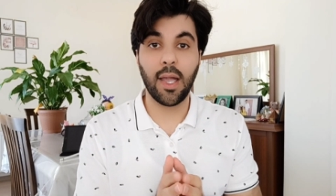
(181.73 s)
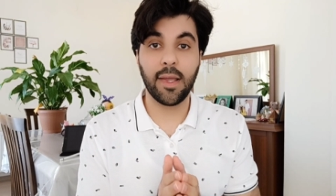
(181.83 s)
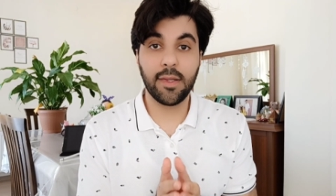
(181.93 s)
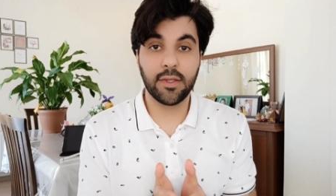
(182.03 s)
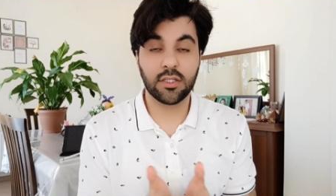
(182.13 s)

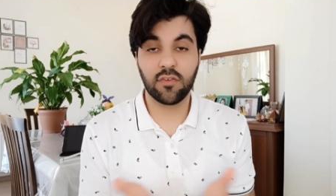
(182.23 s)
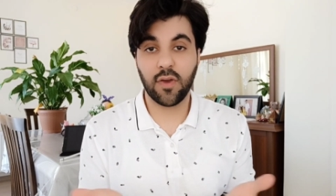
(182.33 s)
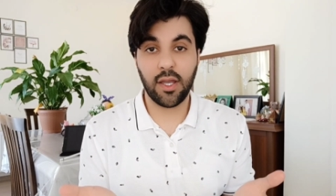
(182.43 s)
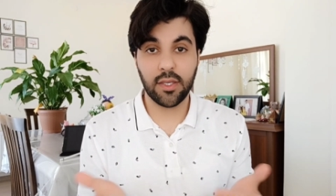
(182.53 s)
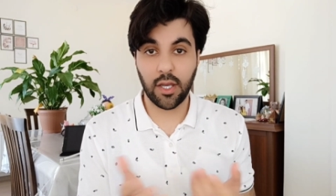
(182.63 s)
آلية
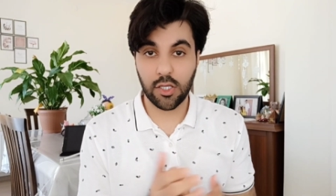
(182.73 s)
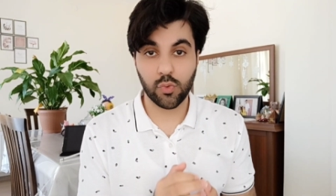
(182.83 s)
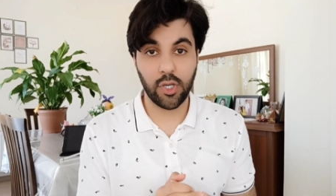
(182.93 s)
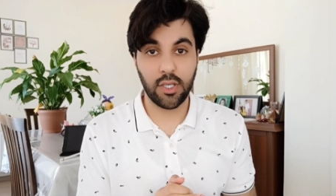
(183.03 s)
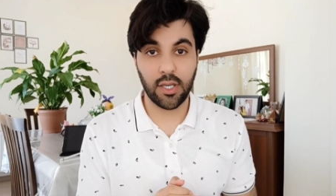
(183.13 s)
دفاعية
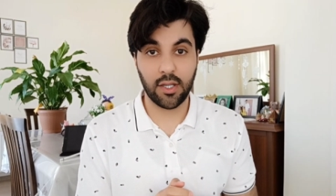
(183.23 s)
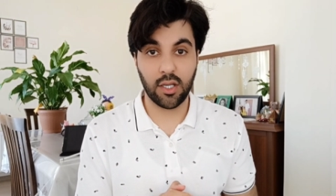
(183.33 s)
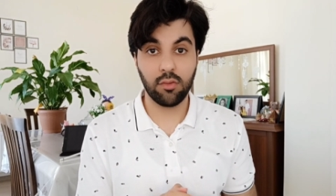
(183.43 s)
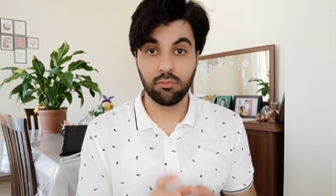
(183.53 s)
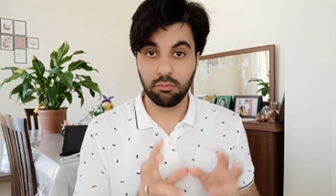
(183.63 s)
عشوائية
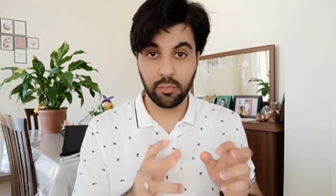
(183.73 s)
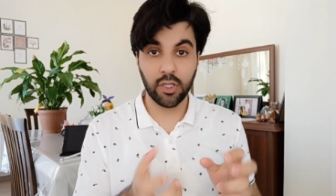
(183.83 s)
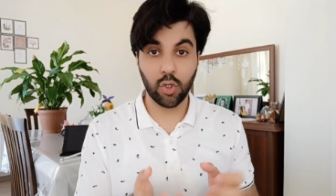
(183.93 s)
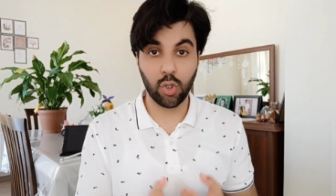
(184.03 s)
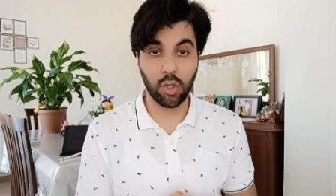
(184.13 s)
عنا
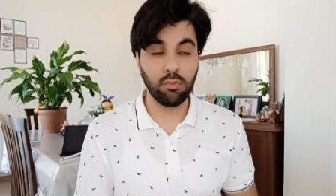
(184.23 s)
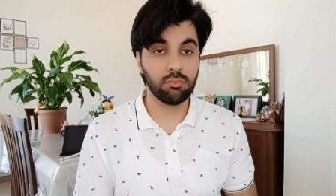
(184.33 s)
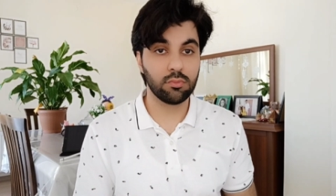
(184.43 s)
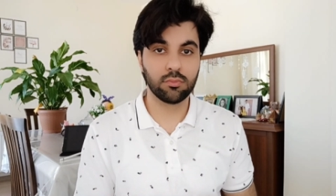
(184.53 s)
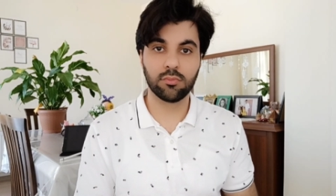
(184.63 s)
بنقول له
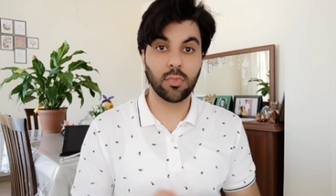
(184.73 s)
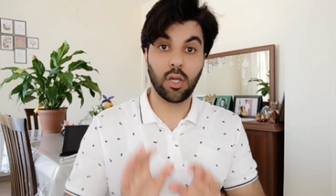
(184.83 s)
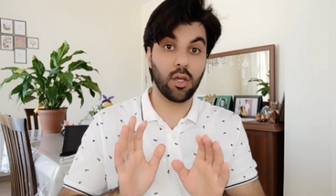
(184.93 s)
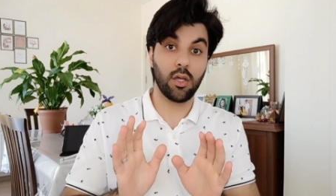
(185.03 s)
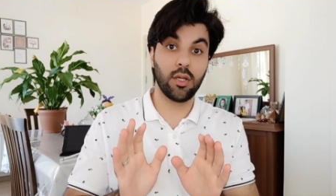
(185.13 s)

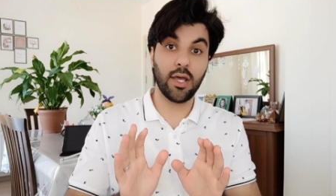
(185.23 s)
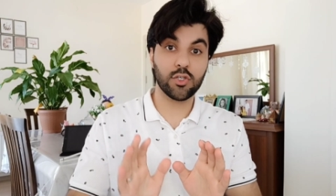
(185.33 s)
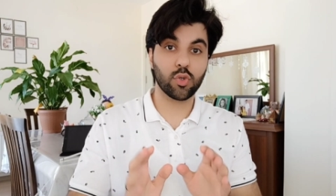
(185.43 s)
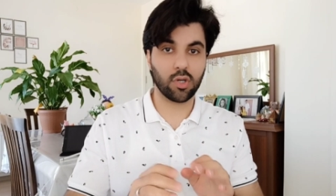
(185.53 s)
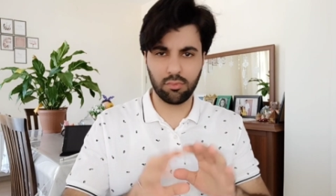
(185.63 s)
لا
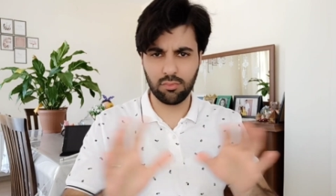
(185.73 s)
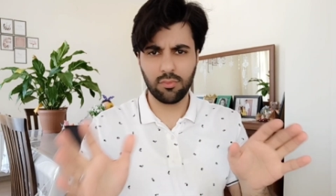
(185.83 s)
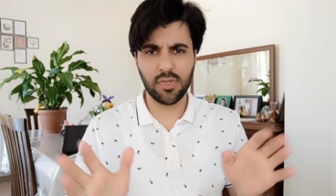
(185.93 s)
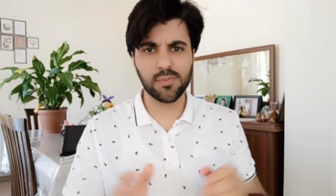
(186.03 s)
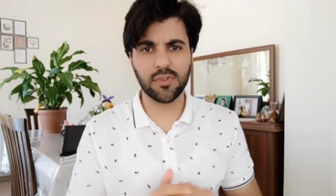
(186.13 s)
شكرا
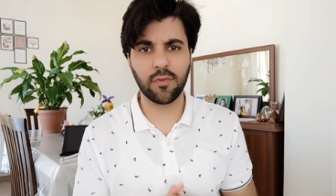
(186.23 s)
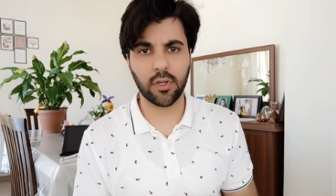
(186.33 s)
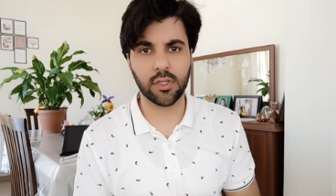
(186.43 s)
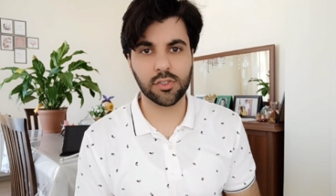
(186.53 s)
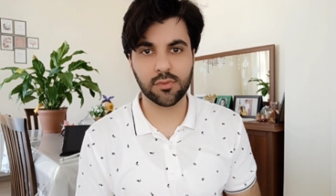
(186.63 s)
بس
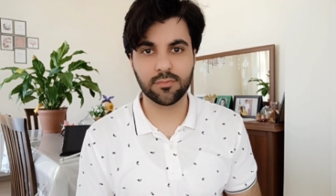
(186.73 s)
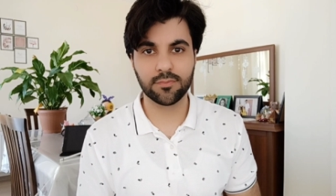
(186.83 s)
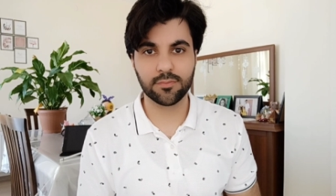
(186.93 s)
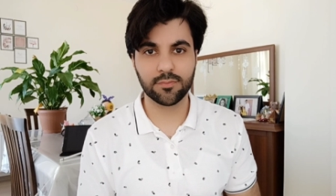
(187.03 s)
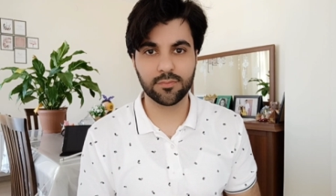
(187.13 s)
بتفرج
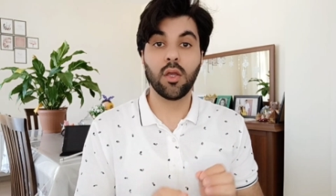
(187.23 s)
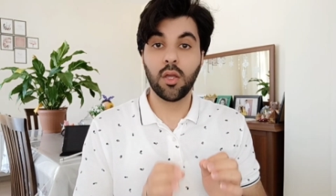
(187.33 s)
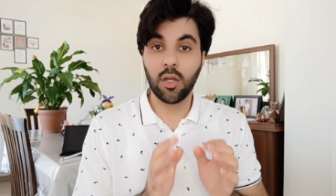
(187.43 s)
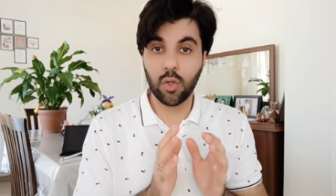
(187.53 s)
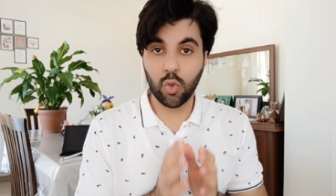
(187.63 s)

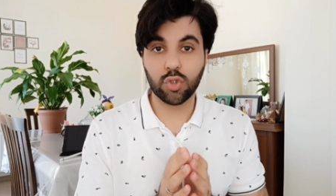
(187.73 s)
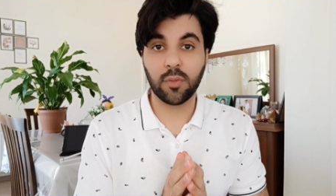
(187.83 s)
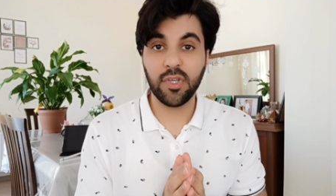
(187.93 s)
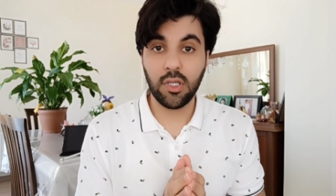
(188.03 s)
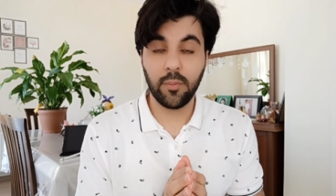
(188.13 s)

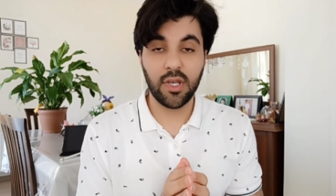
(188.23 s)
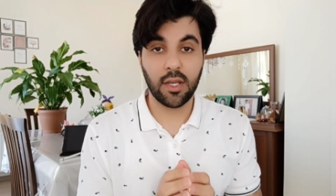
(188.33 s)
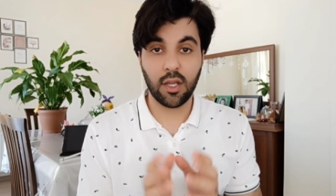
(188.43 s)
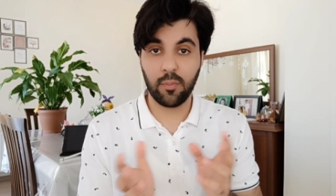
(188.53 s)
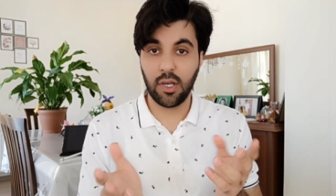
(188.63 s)
وطبيعي
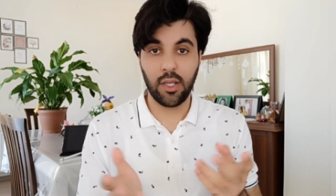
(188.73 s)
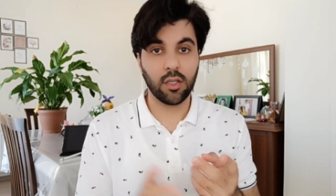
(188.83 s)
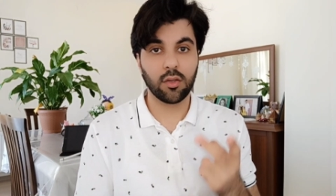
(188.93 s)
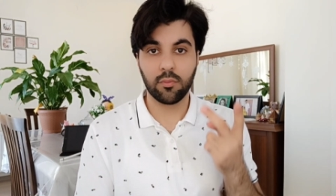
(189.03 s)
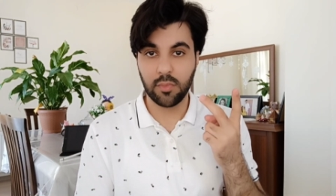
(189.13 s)
منا نعمل
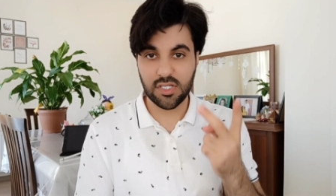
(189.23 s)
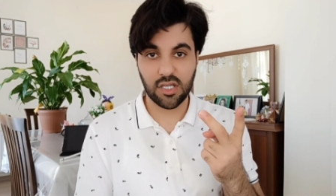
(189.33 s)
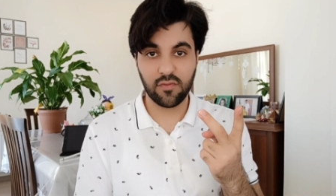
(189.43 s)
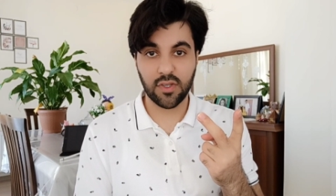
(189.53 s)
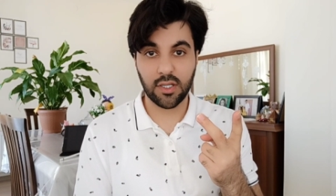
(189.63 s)
هيك
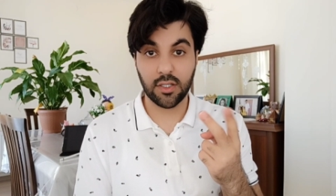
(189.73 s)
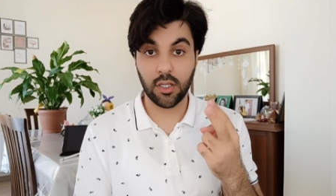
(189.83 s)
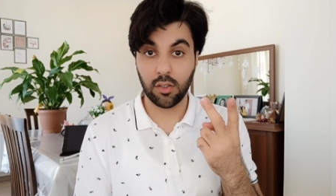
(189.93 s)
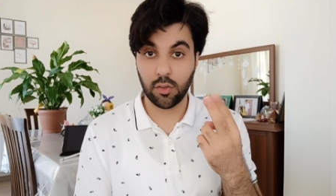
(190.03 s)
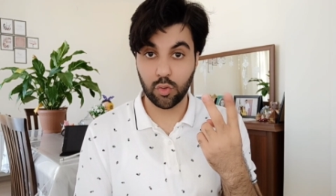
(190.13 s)
مشان في
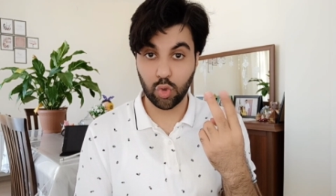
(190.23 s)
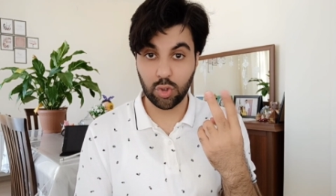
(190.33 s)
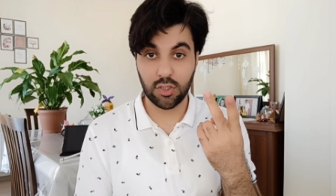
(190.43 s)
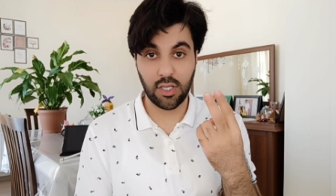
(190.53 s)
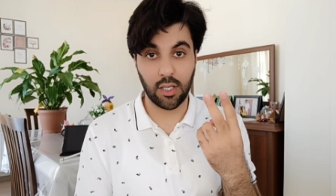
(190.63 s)
عنا
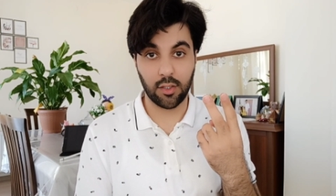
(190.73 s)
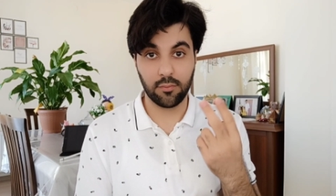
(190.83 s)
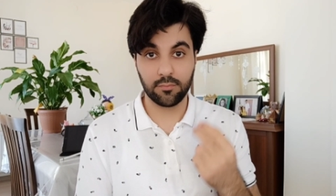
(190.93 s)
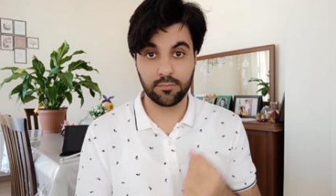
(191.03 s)
نقطتين